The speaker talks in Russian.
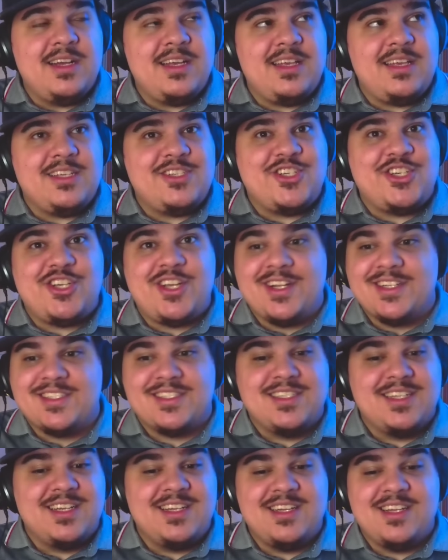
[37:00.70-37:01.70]
И
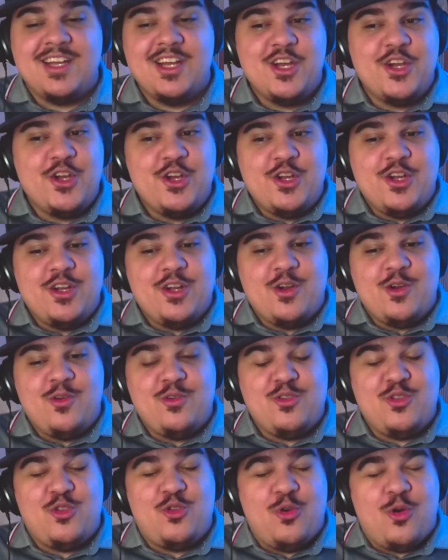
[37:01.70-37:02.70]
честно,
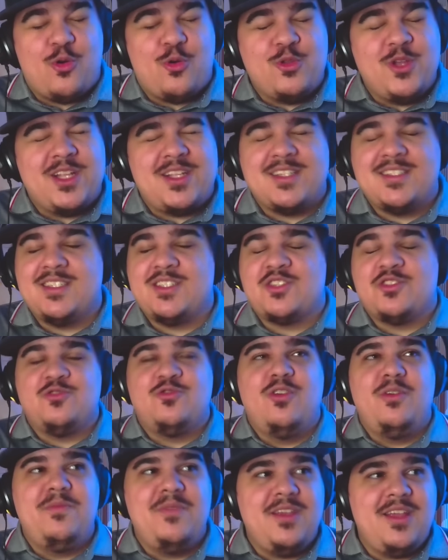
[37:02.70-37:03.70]
то, куда это
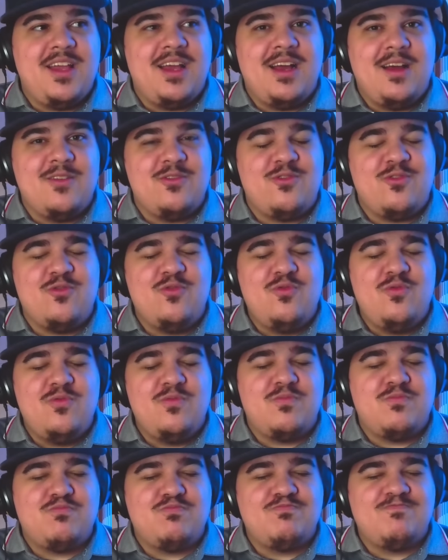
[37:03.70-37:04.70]
зашло, меня, ну,
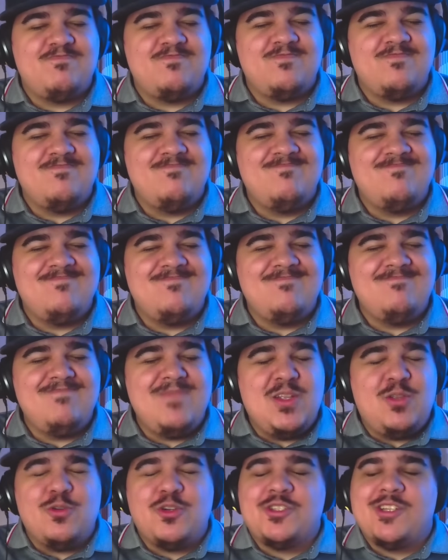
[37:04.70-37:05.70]
не
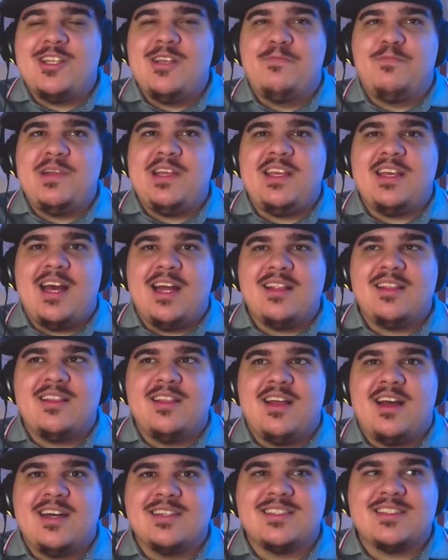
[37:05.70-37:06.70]
то что
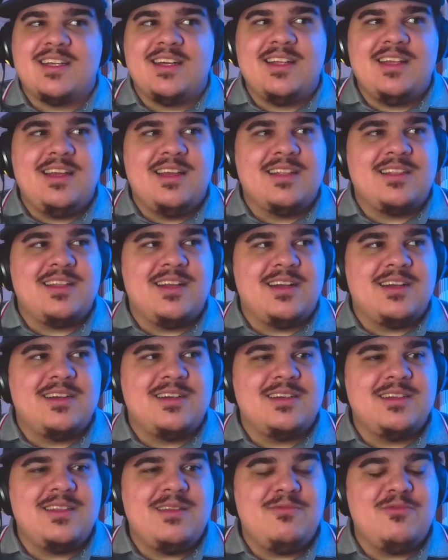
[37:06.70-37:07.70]
неприятно, а скорее так
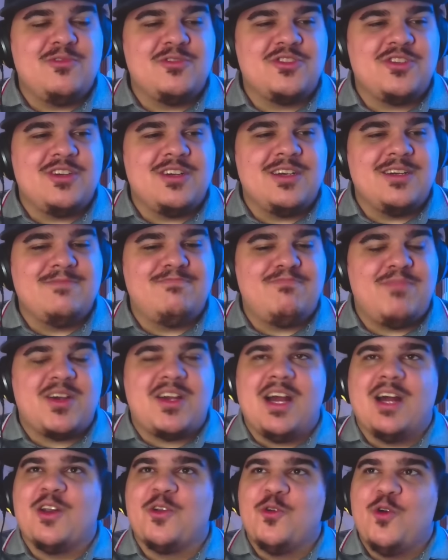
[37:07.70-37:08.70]
немножко
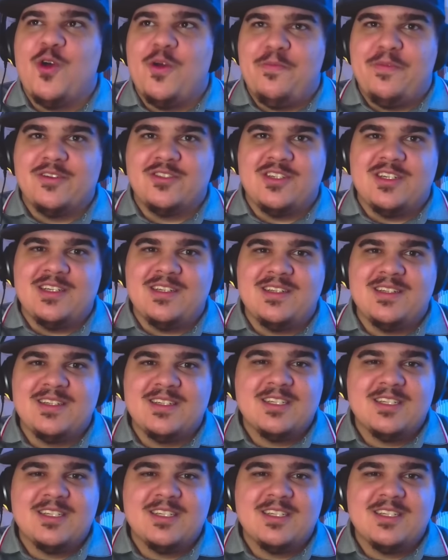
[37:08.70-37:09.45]
покоробило.